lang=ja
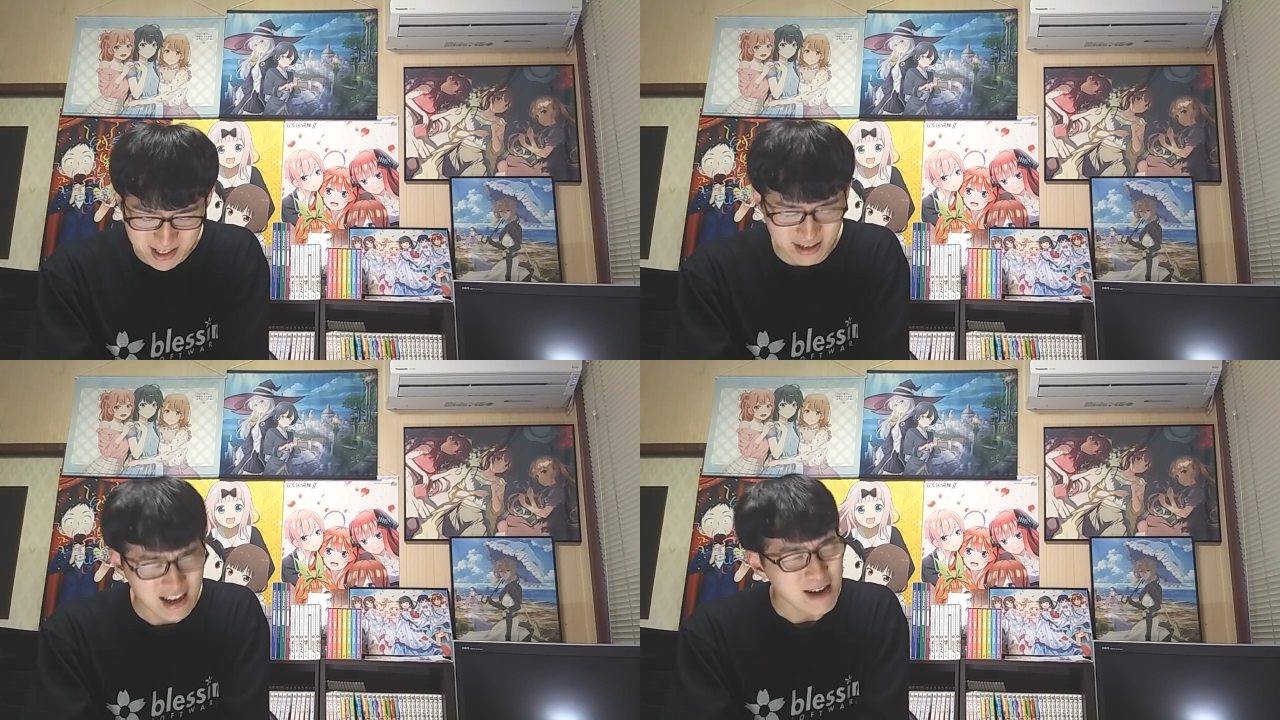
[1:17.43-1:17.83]

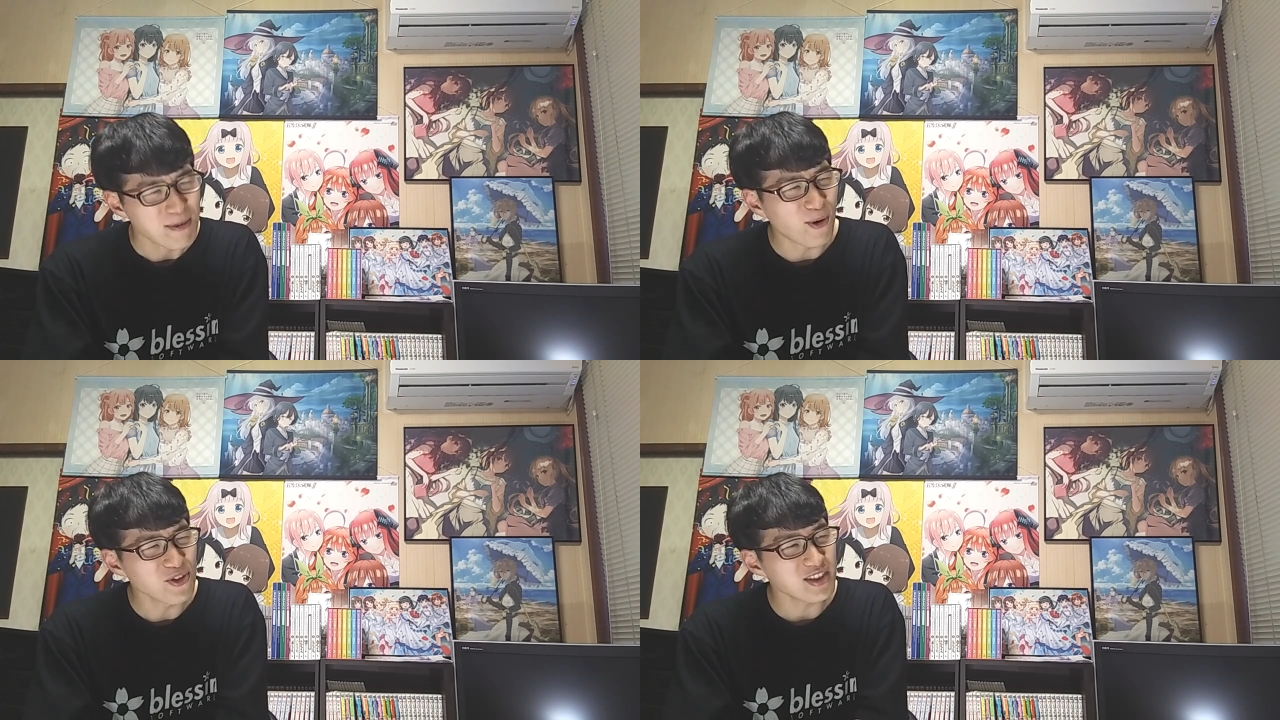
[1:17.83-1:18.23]
まあ、
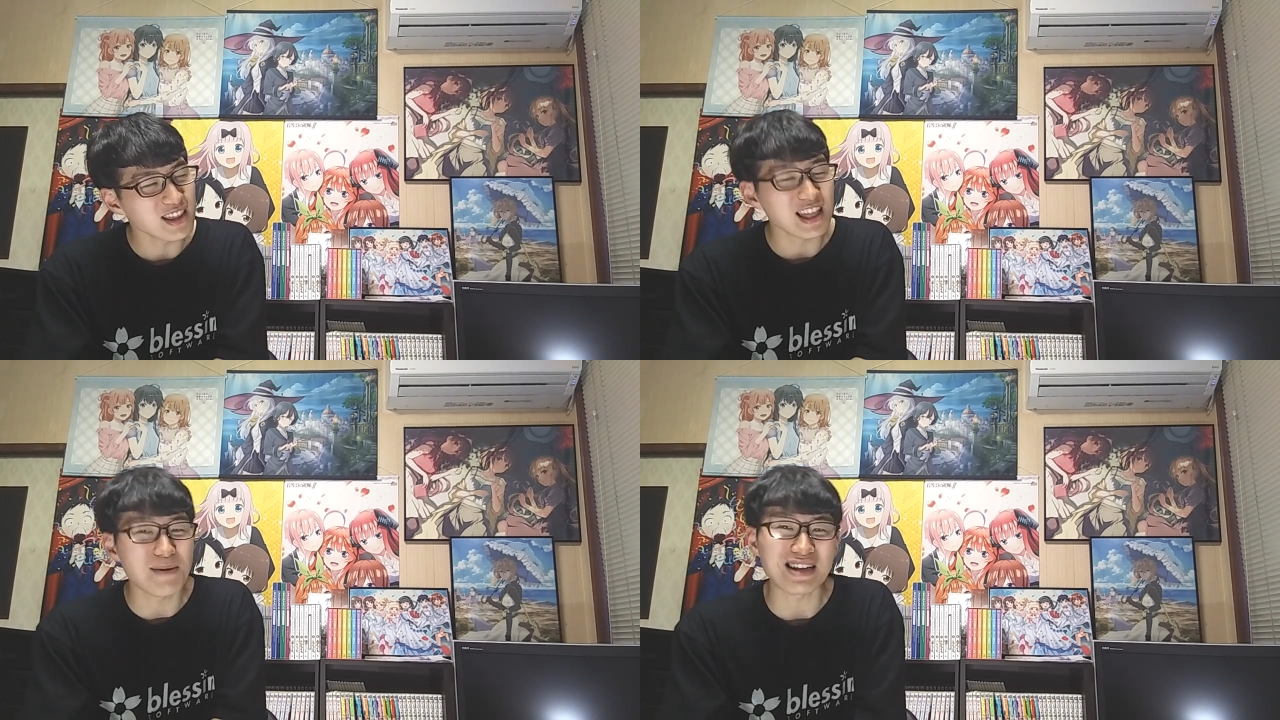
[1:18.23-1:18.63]
本当だっ
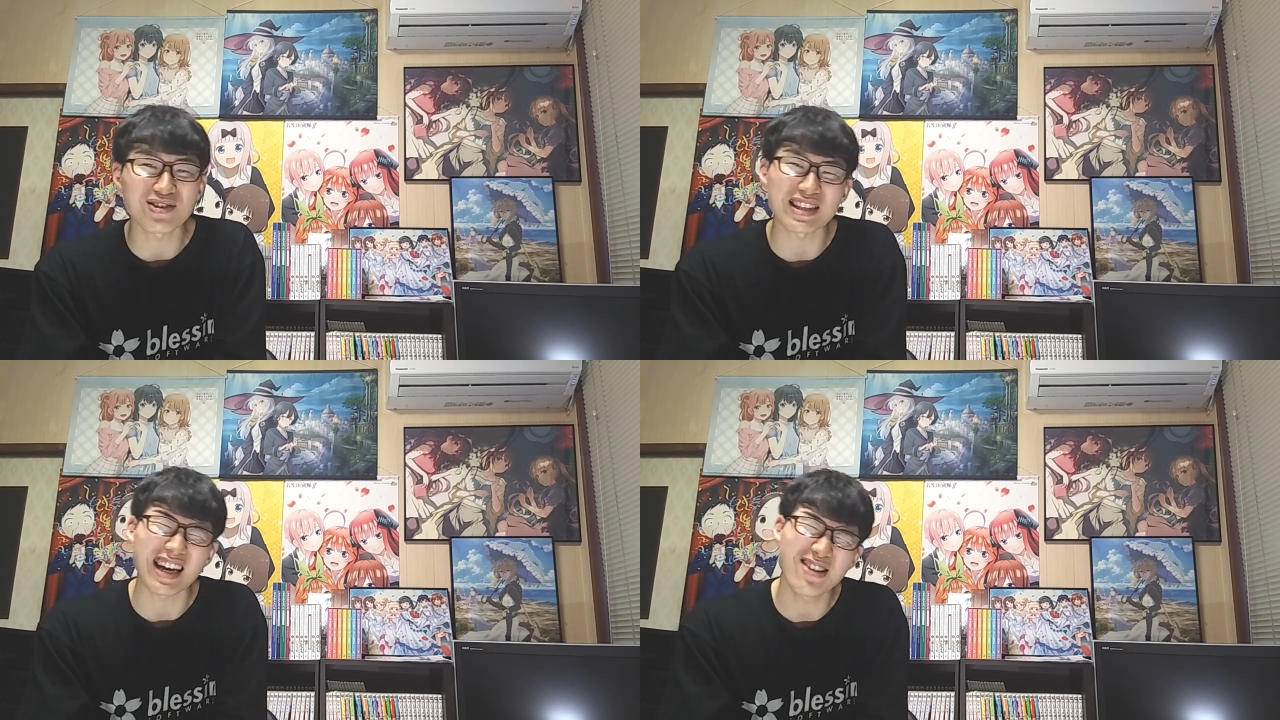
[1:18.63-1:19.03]
たら、まあ、あと
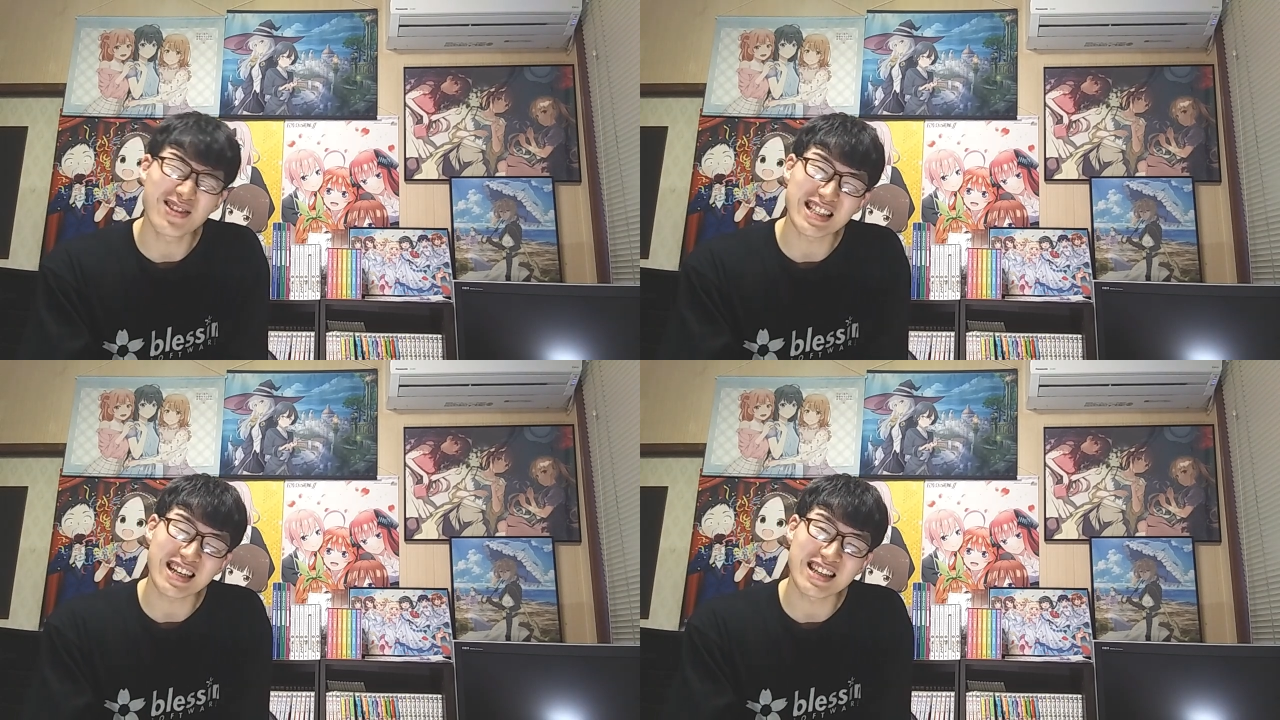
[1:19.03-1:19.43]
3、4
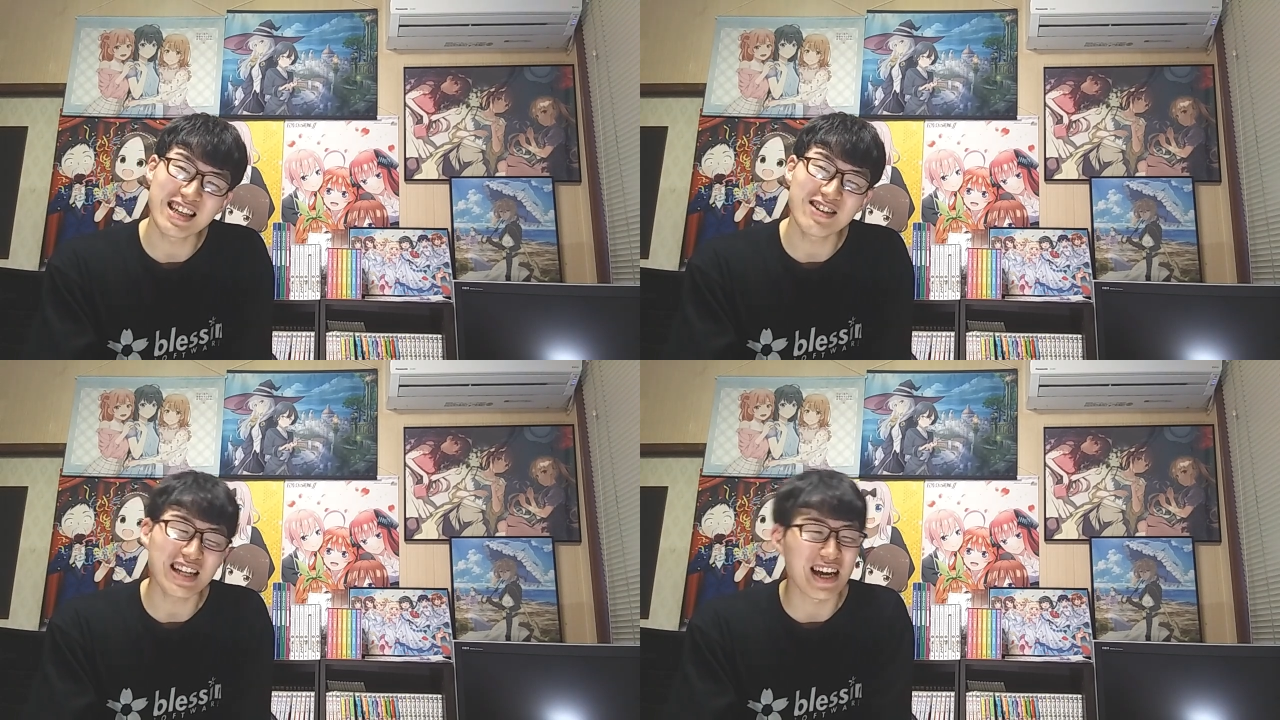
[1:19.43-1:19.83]
作
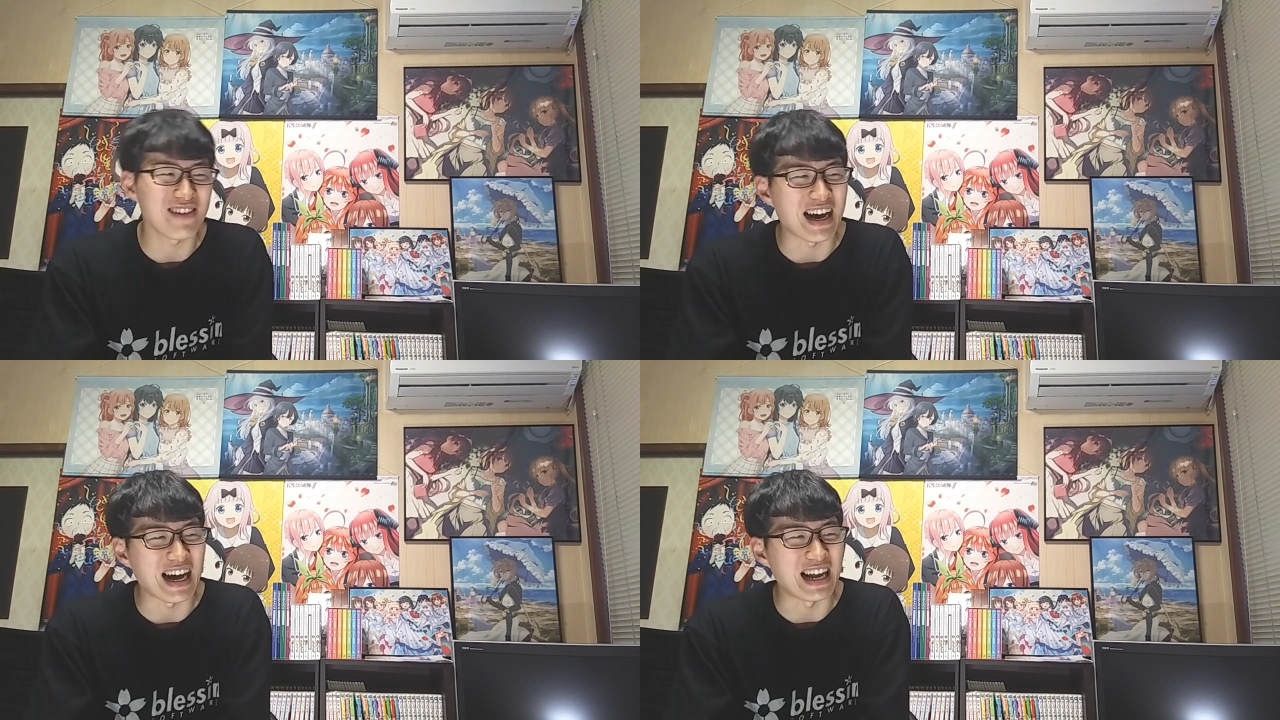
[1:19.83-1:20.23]
品ぐらい
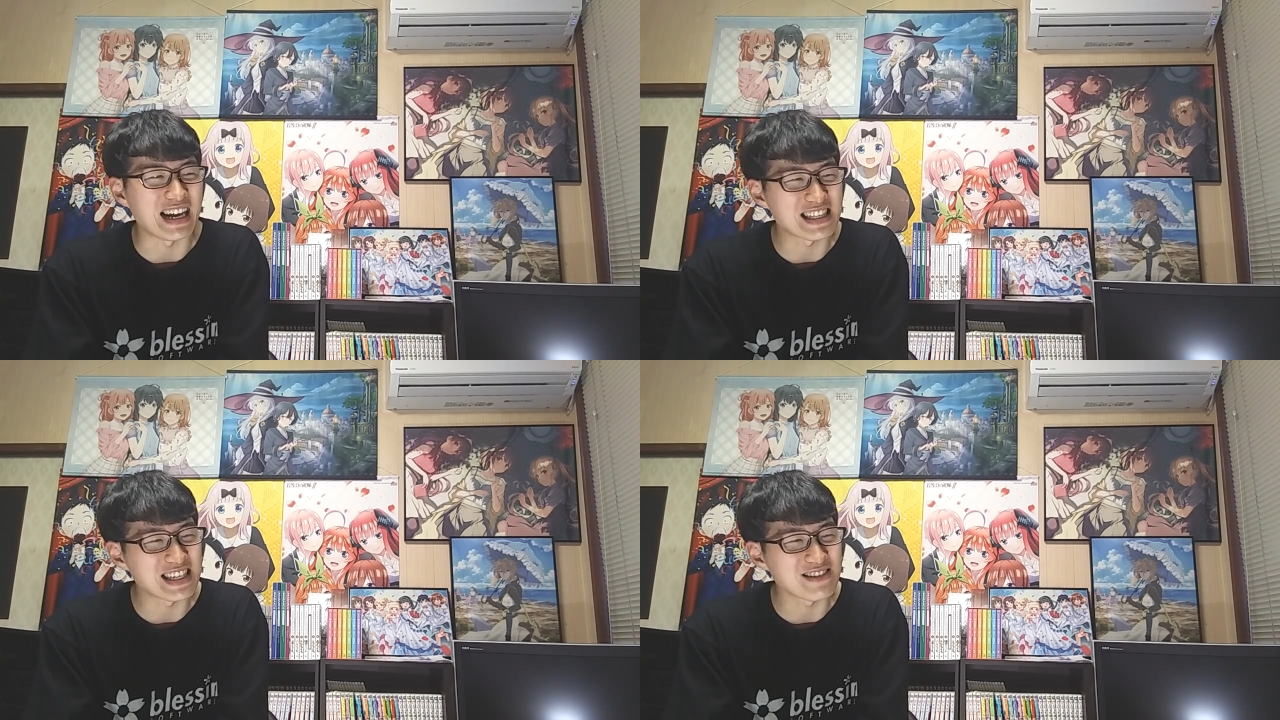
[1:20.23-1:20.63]
は
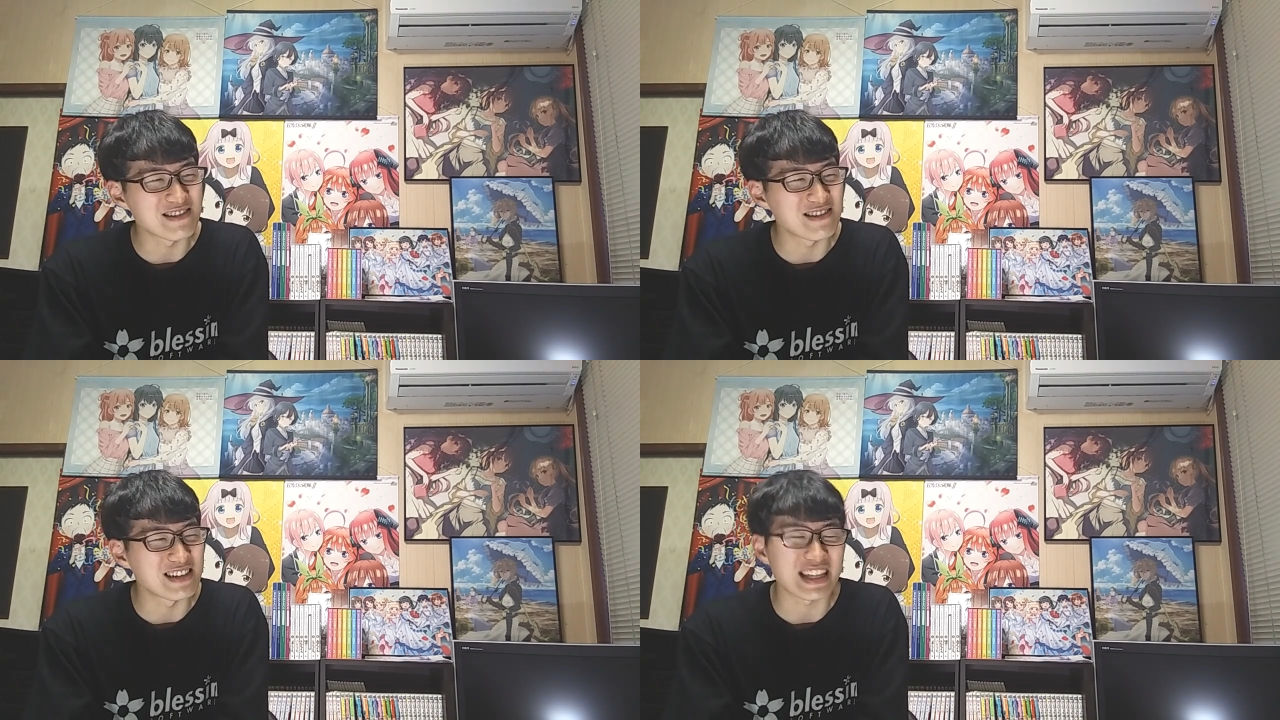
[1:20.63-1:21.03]

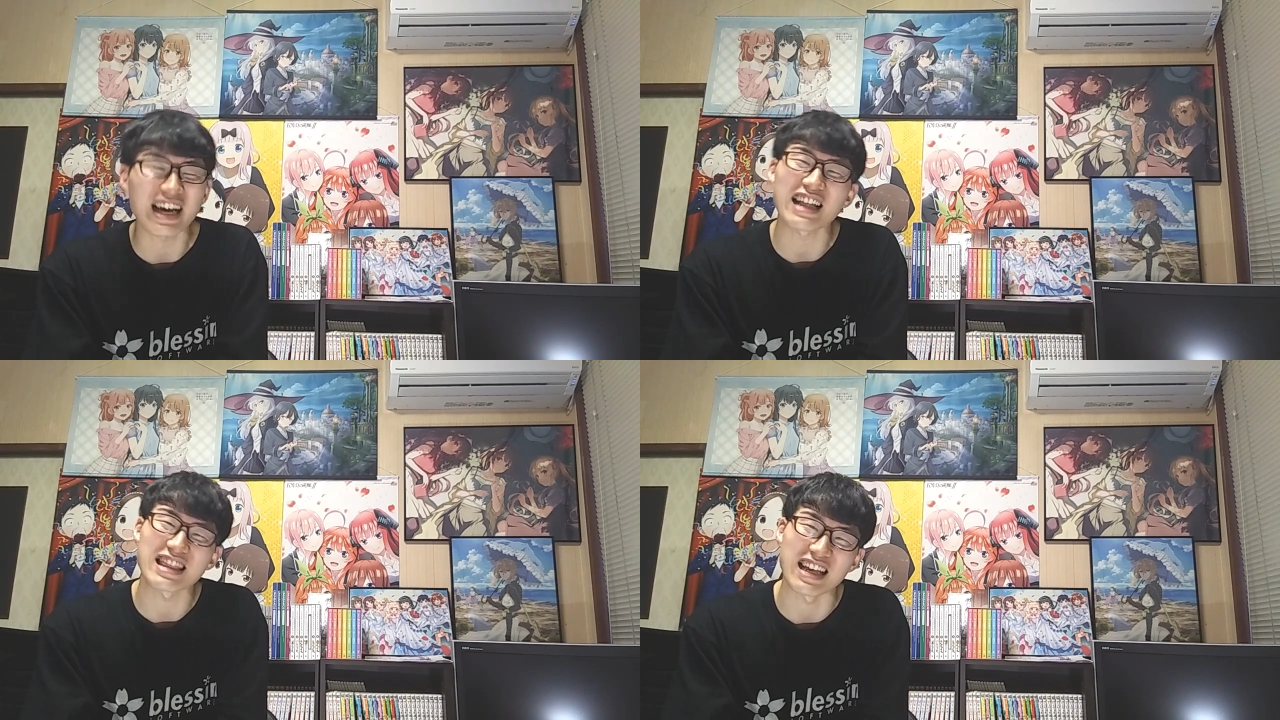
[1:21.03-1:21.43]
ランキング入れた
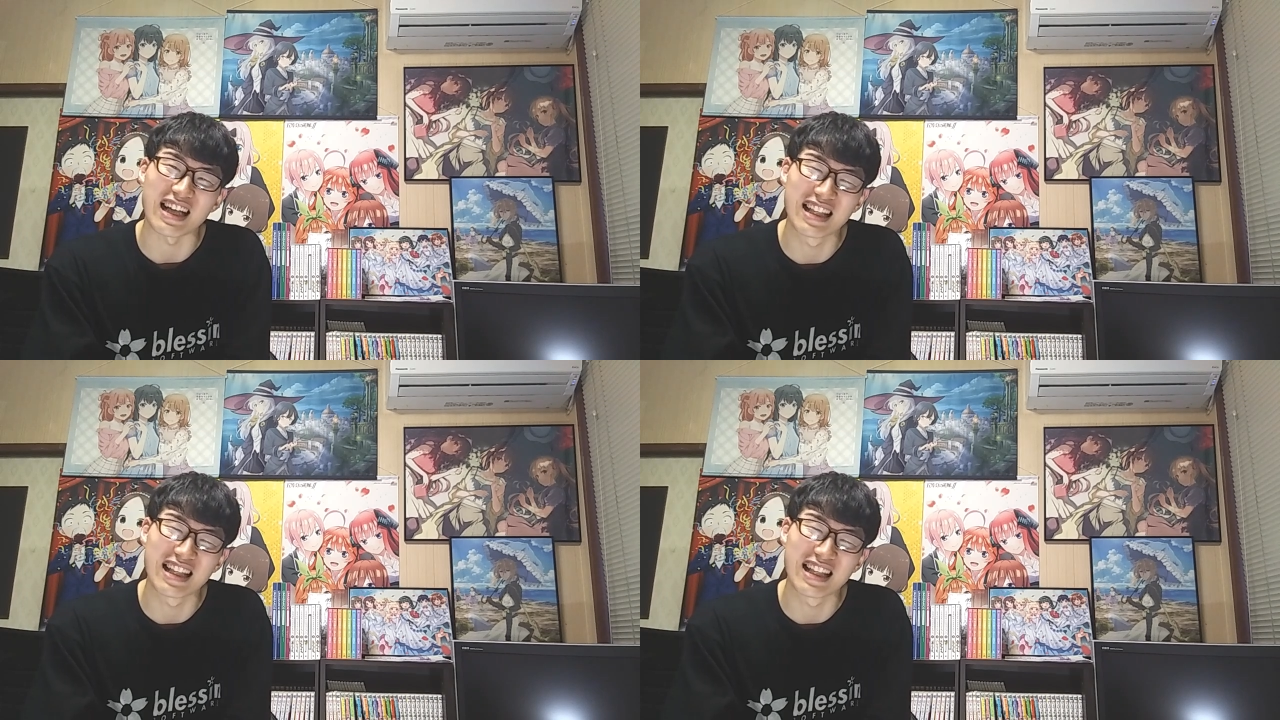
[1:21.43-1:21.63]
かったな、